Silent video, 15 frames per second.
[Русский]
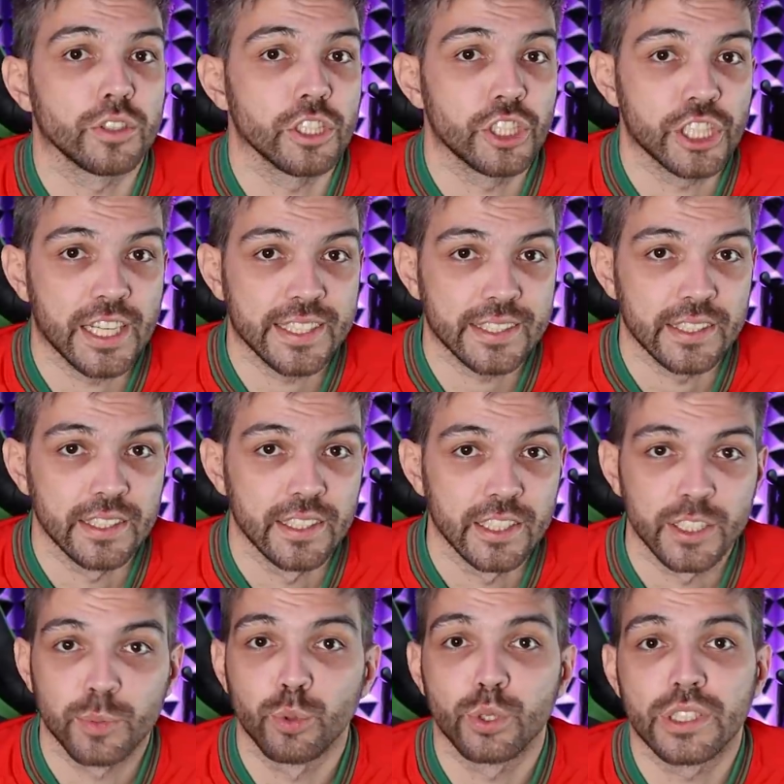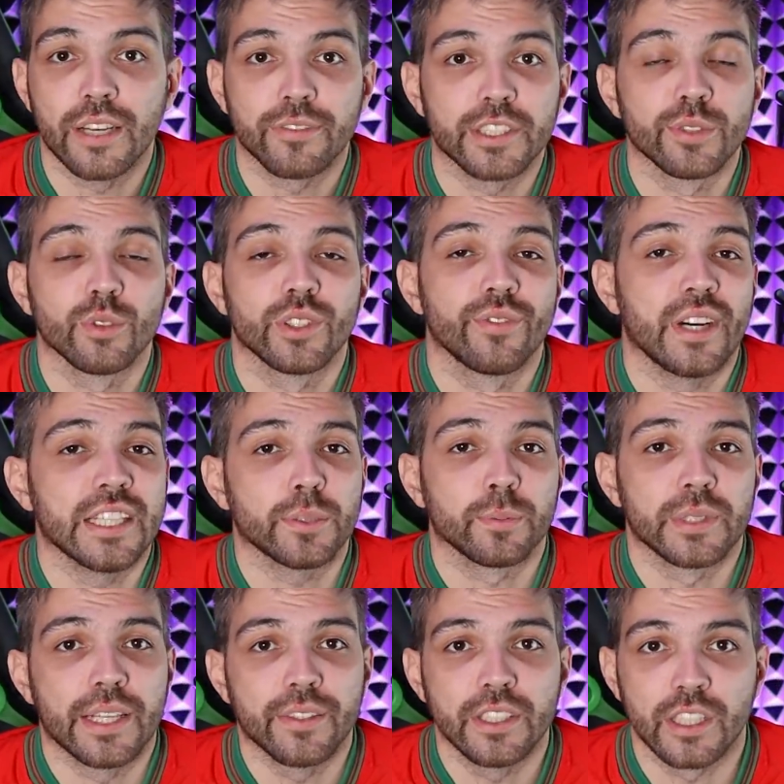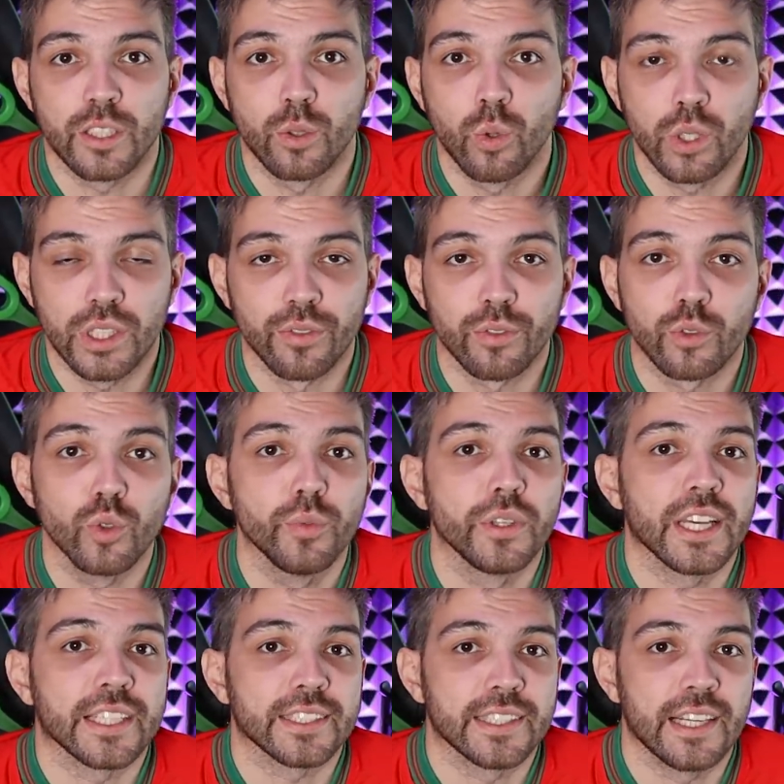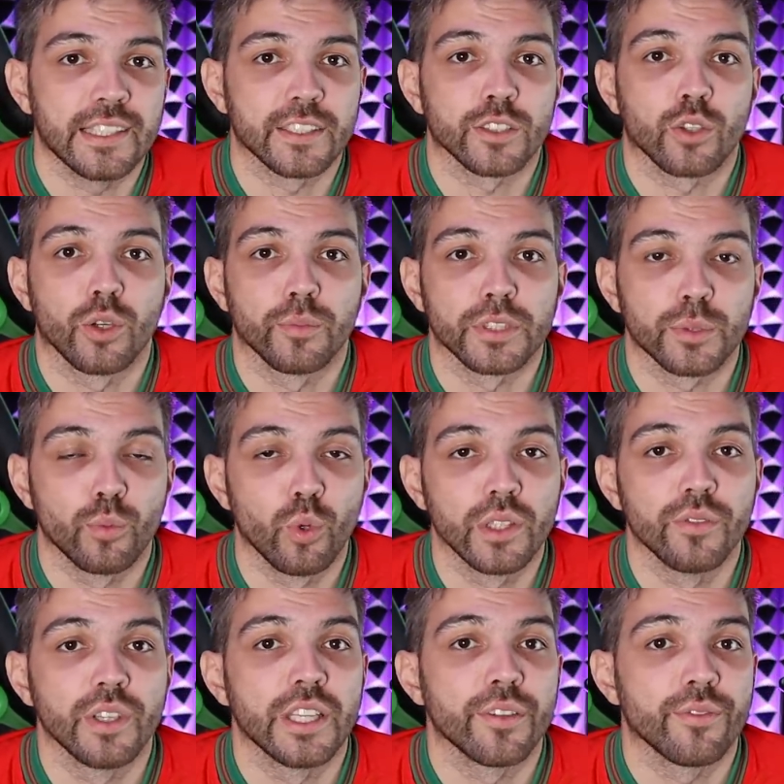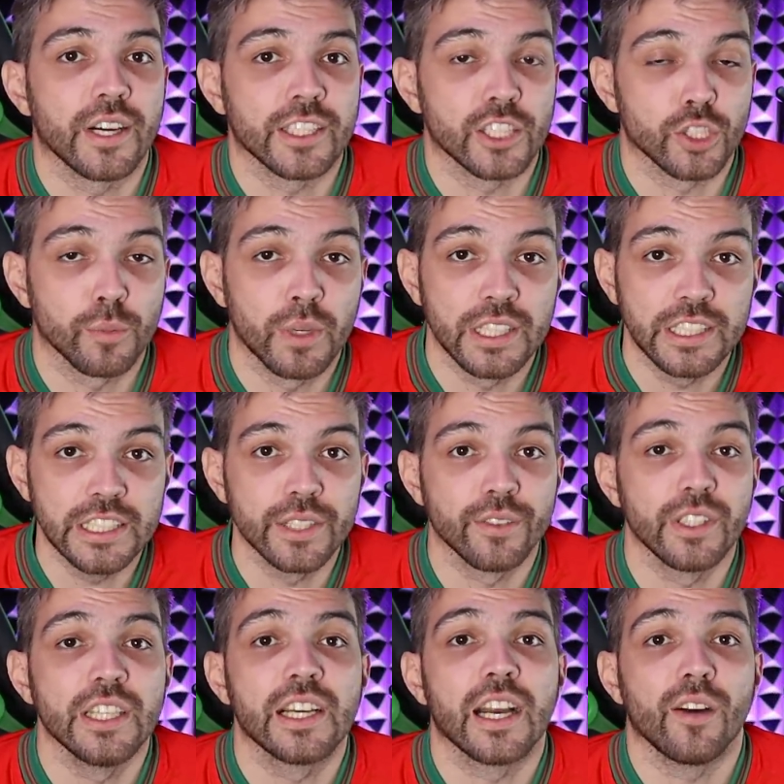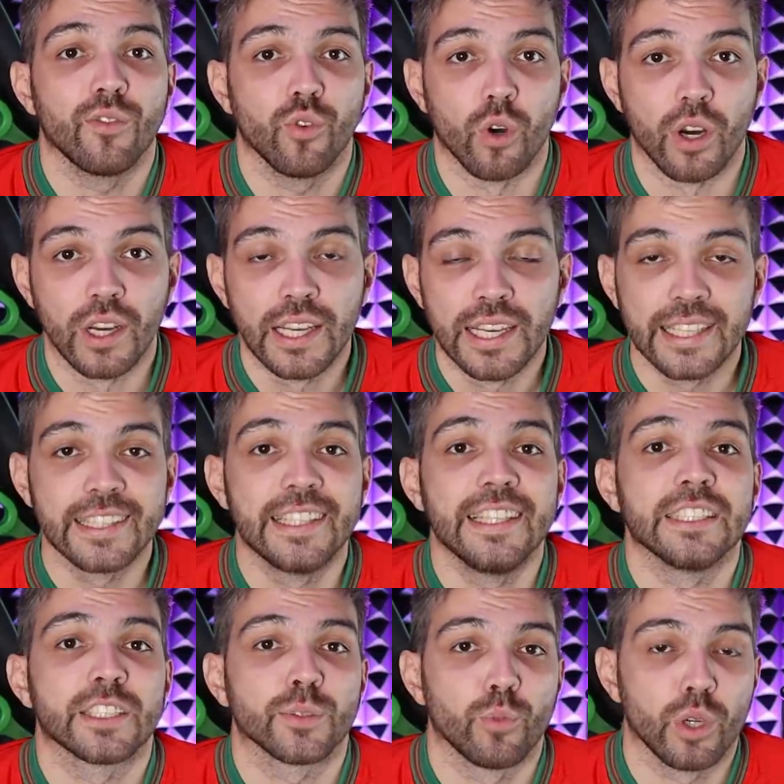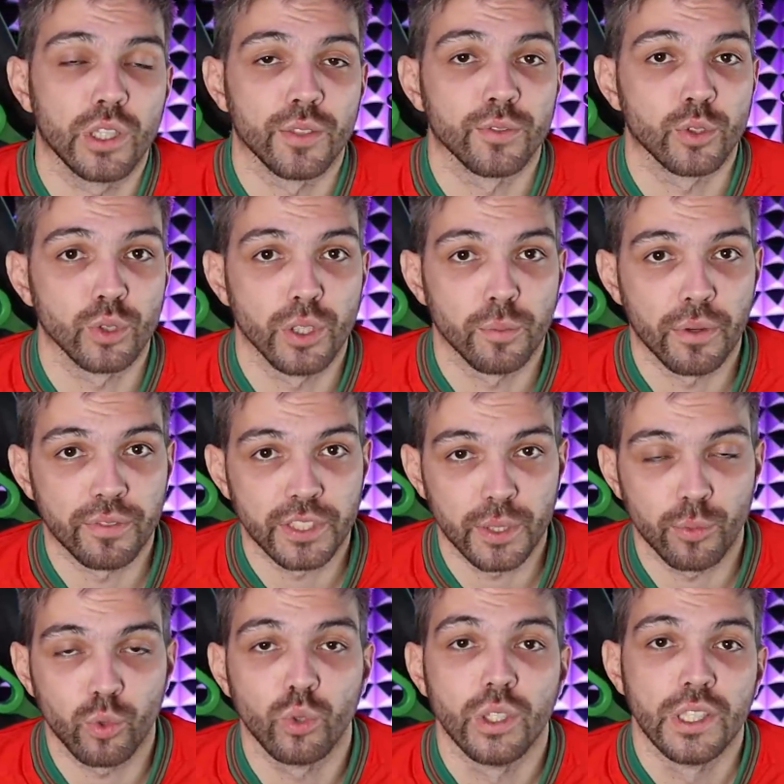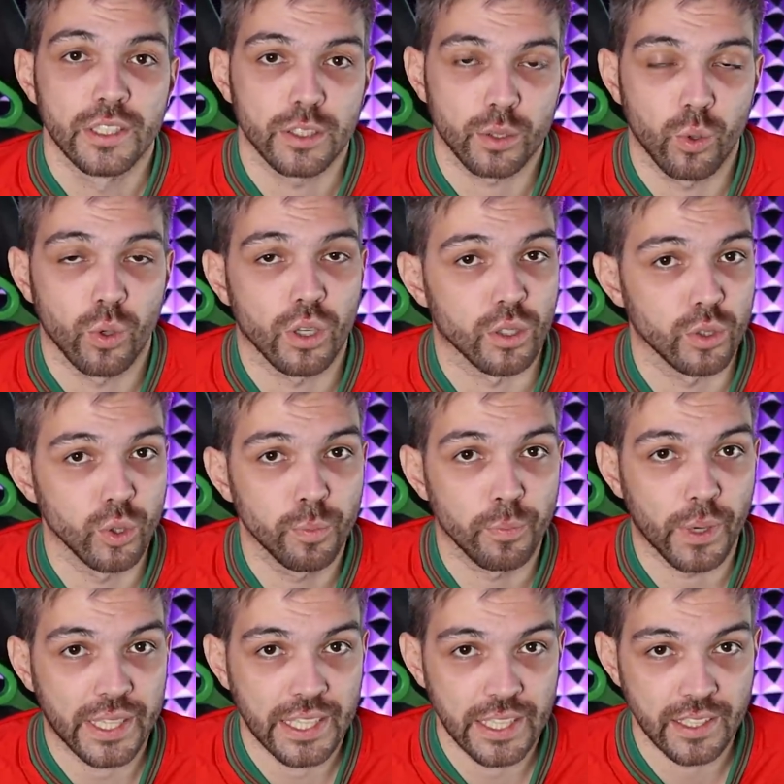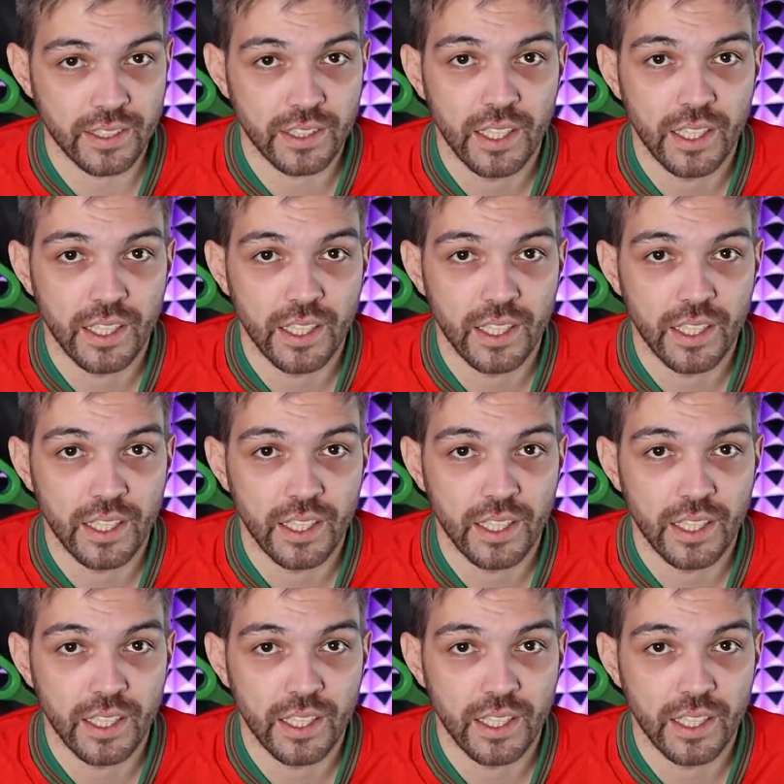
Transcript: сейчас Спустя всего два с половиной года в клубе не осталось, кроме Смолова и Рифата Жамалединова, никого. Да и Смолов, судя по всему, скоро клуб покинет.